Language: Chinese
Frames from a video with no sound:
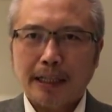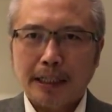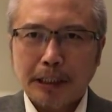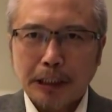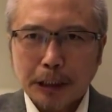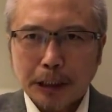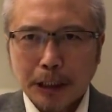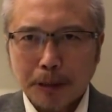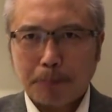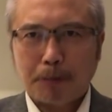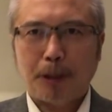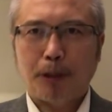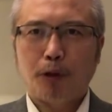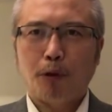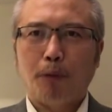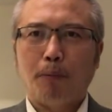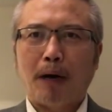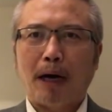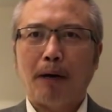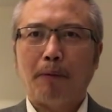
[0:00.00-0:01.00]
那些地痞
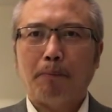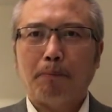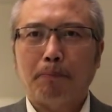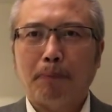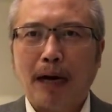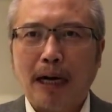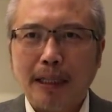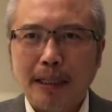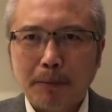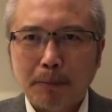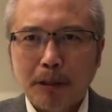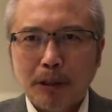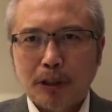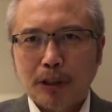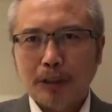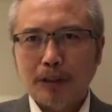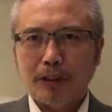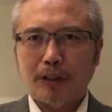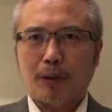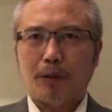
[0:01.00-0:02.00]
流氓，把他们
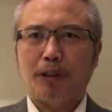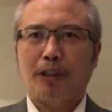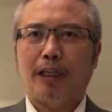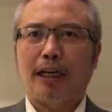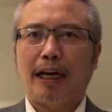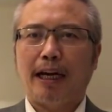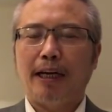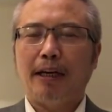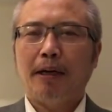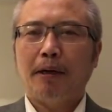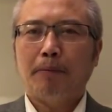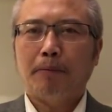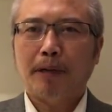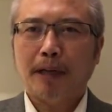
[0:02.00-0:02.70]
征召起来，